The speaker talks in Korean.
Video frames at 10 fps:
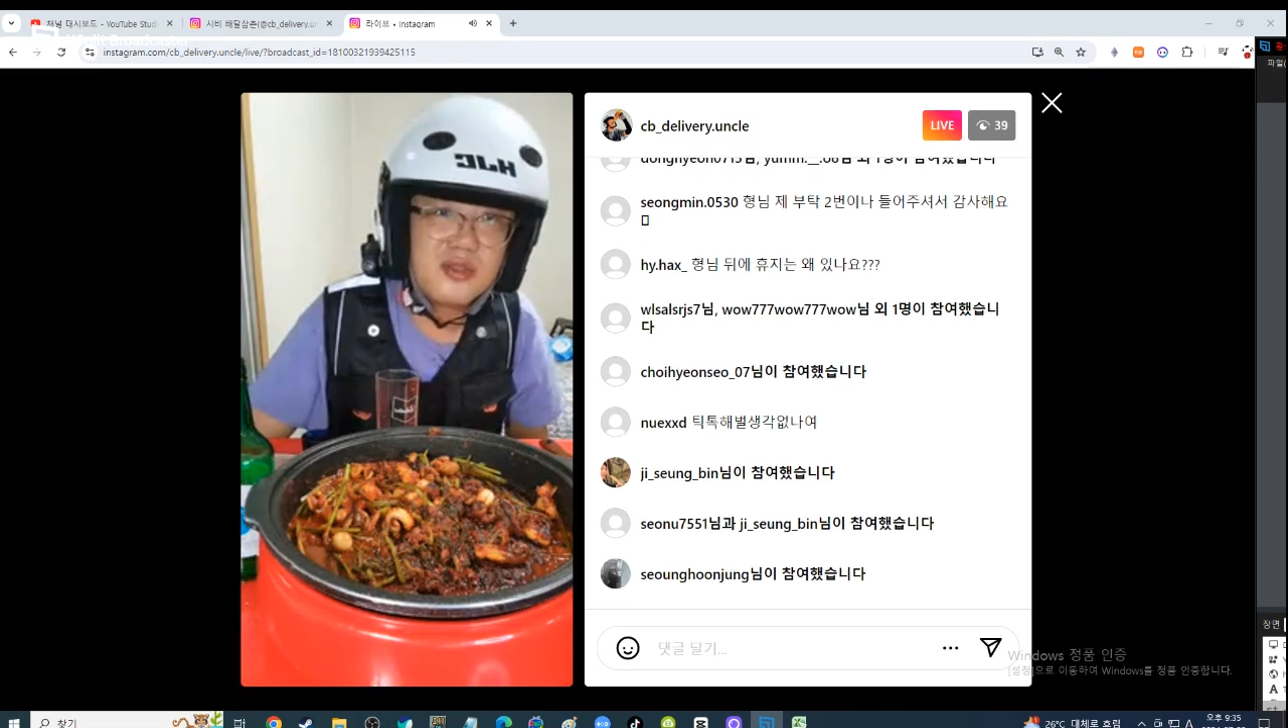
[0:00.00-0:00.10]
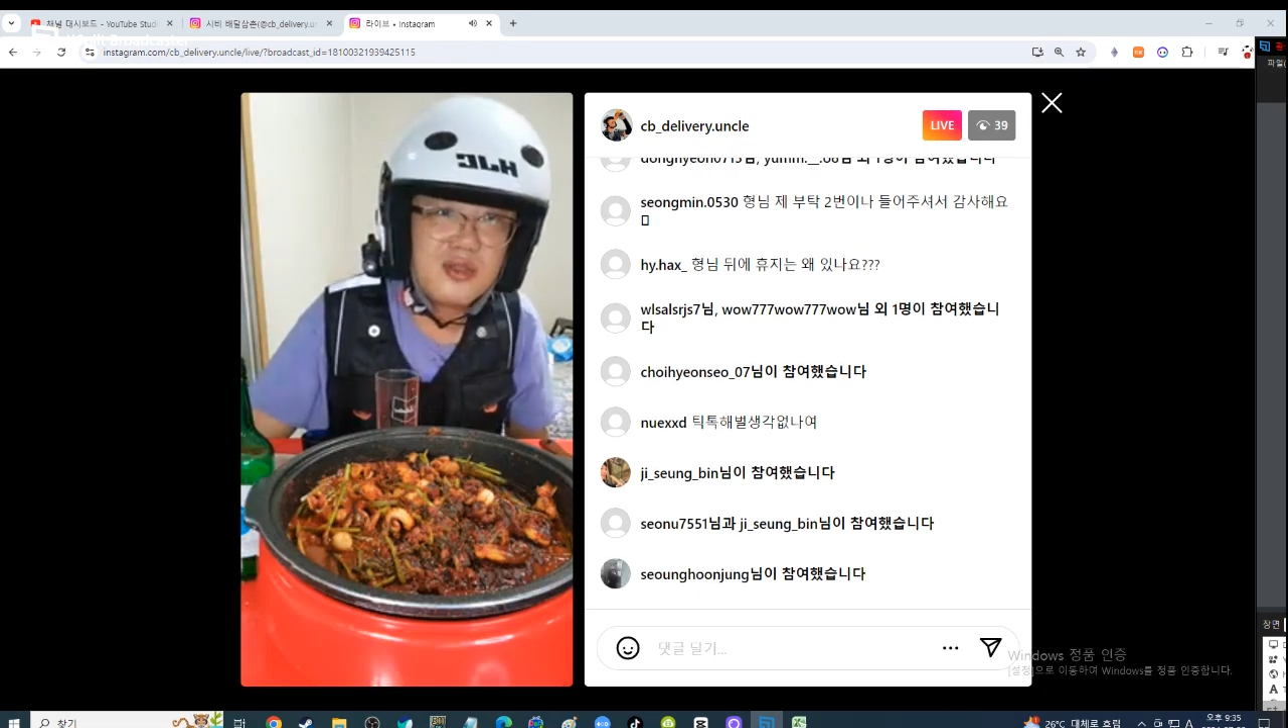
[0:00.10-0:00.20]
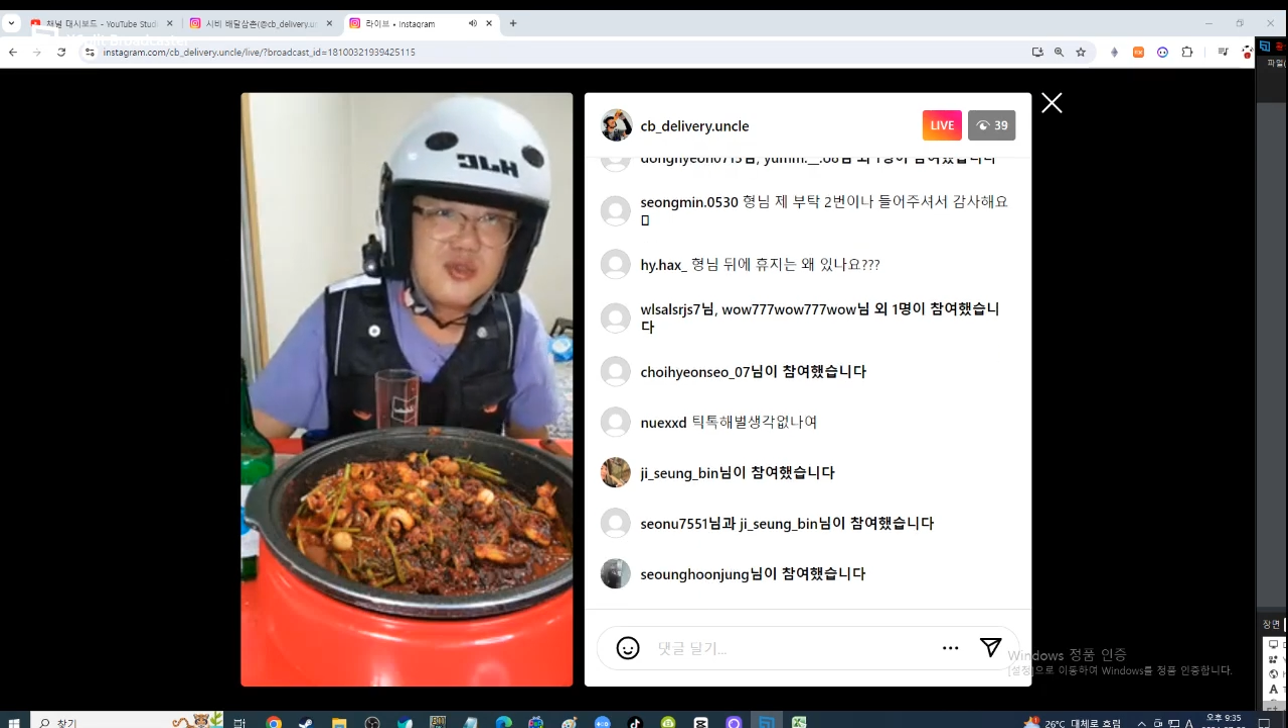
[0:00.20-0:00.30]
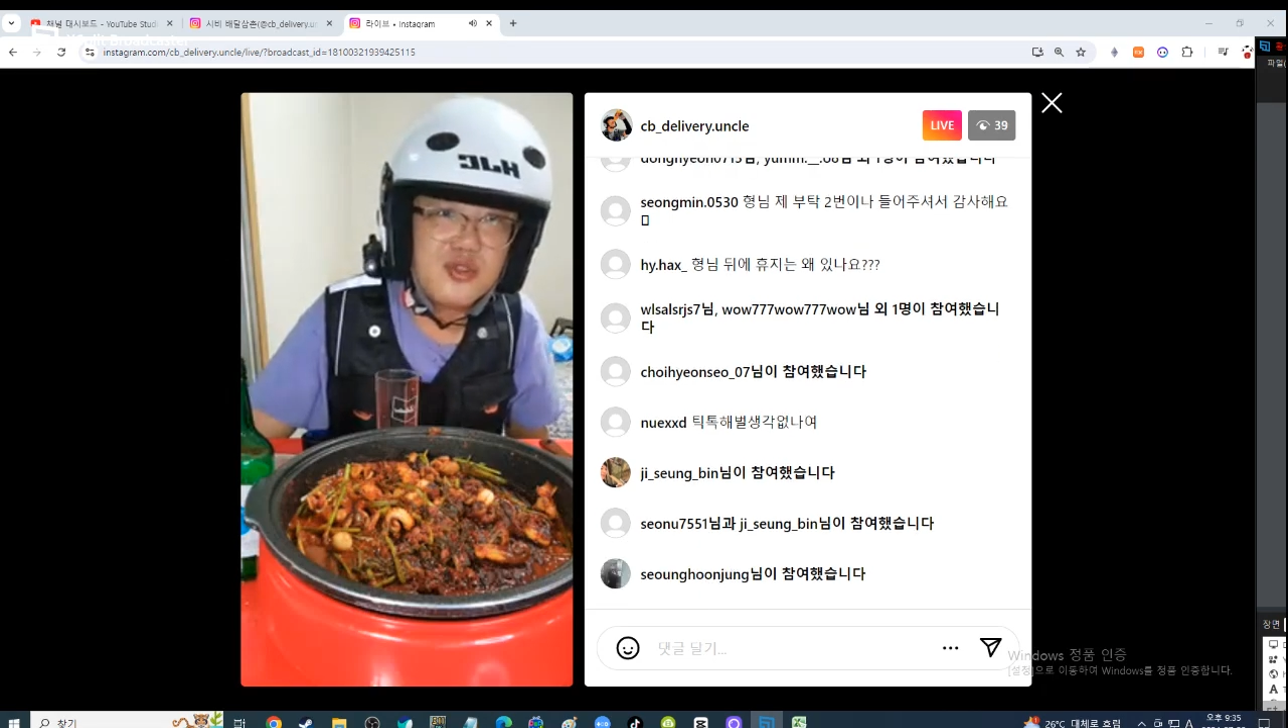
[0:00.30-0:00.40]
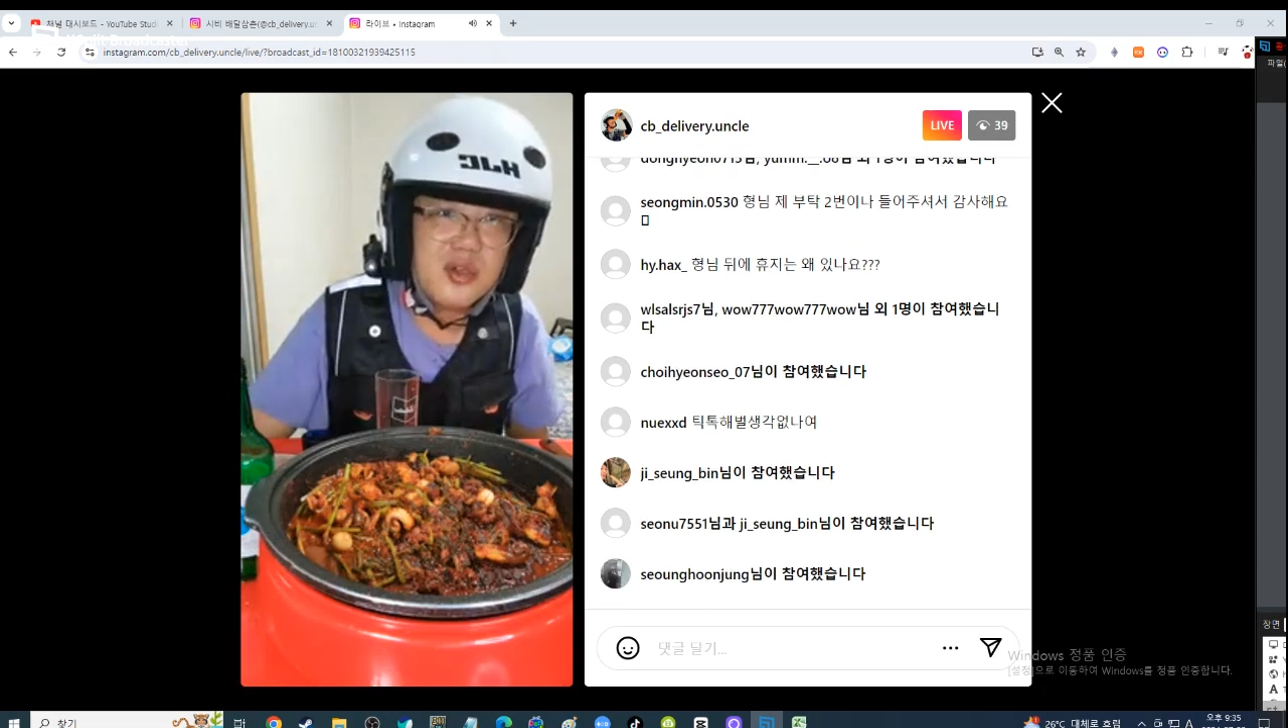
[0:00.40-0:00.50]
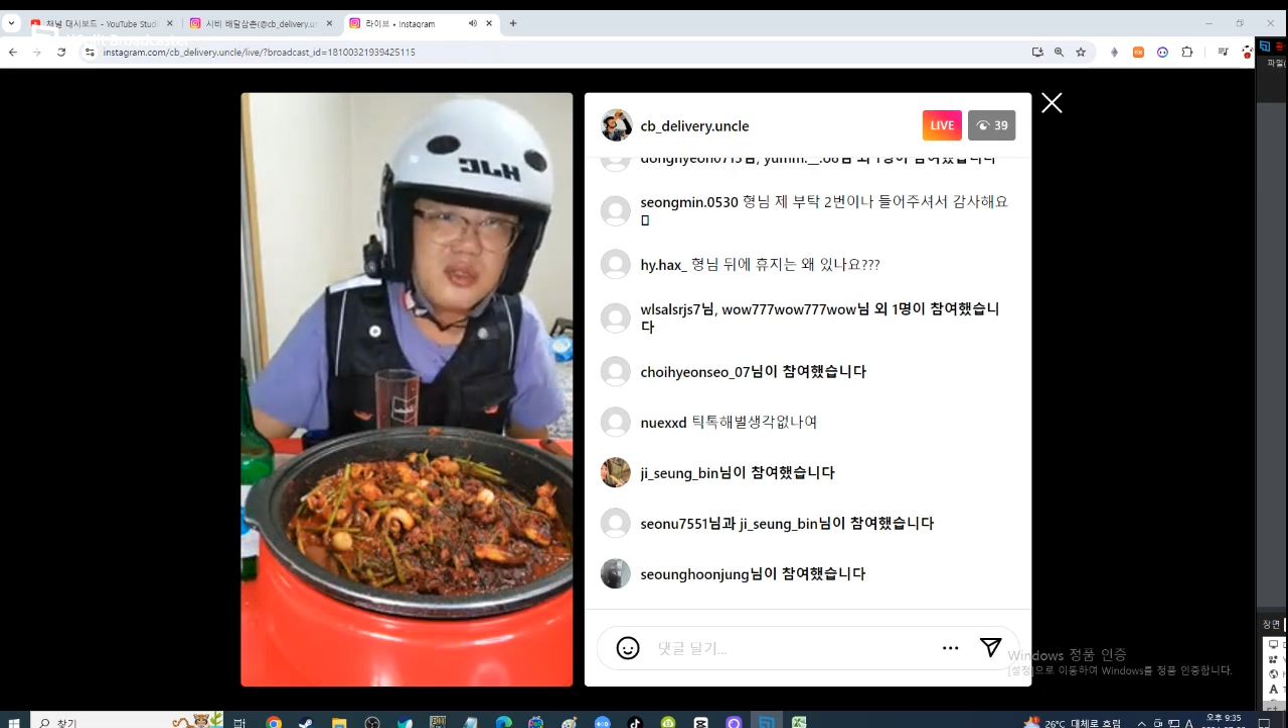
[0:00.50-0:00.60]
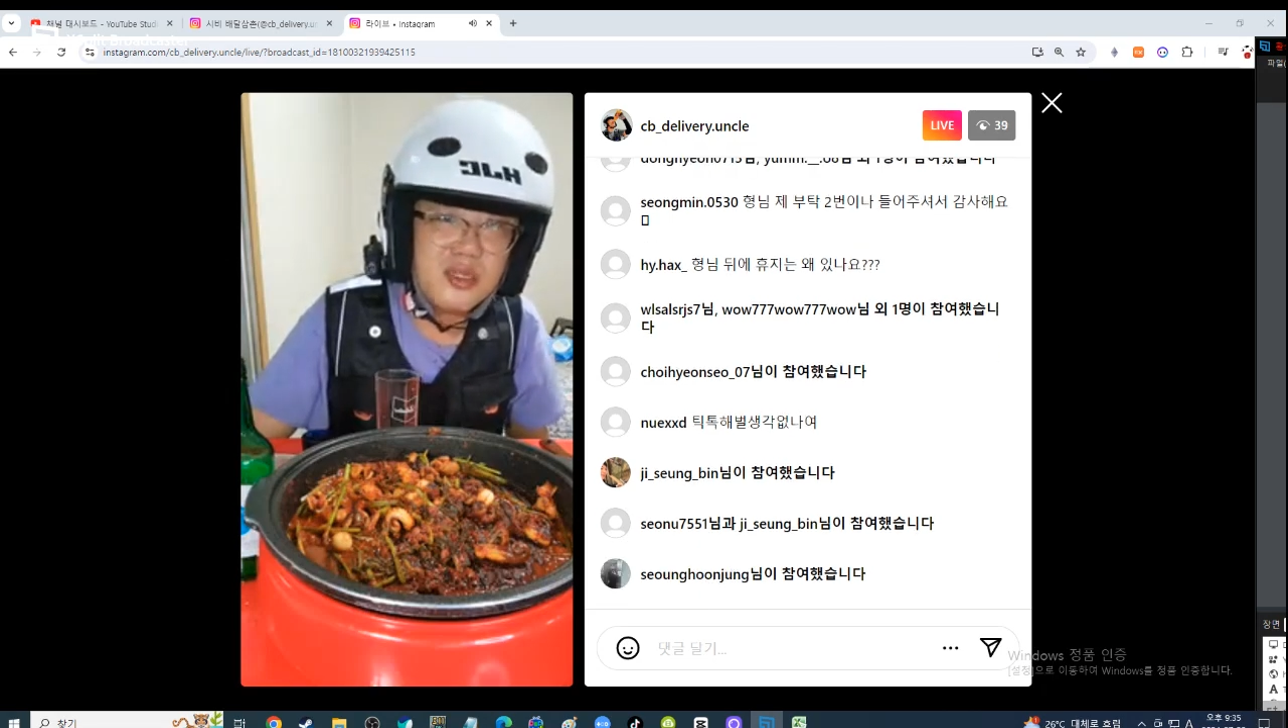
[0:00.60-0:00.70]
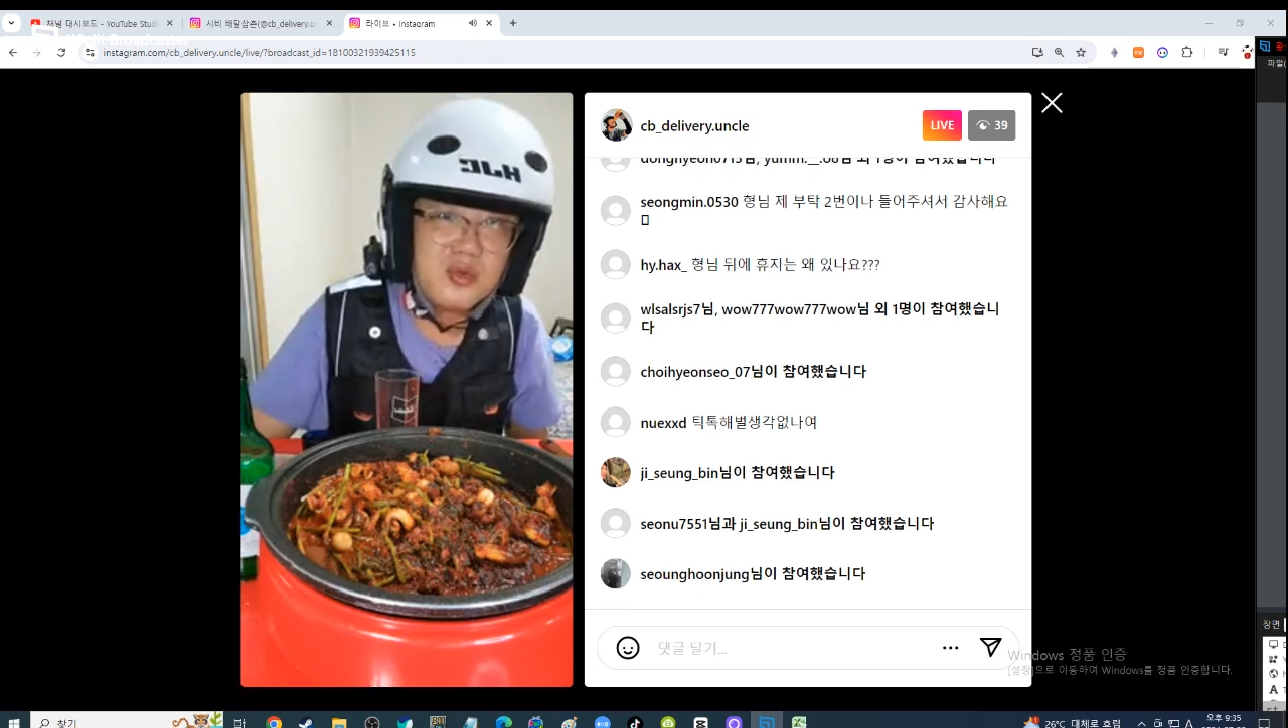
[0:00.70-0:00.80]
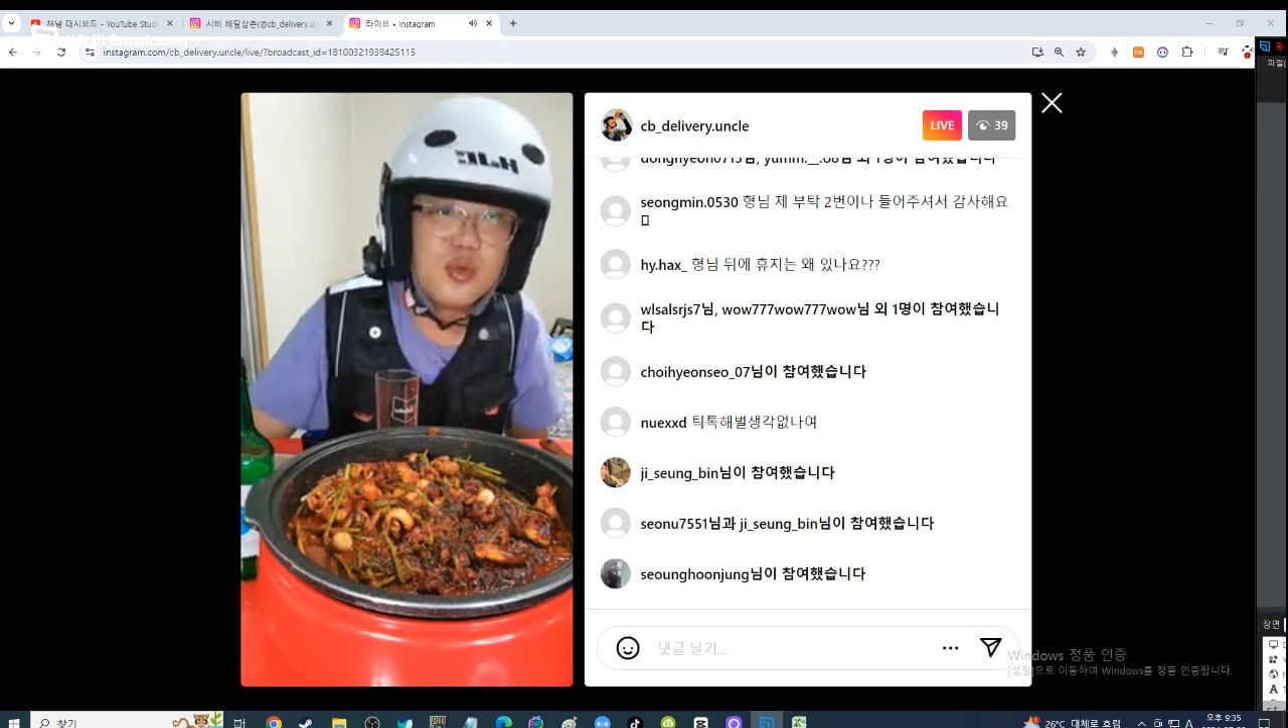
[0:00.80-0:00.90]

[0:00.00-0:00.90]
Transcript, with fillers: 그런 우연히.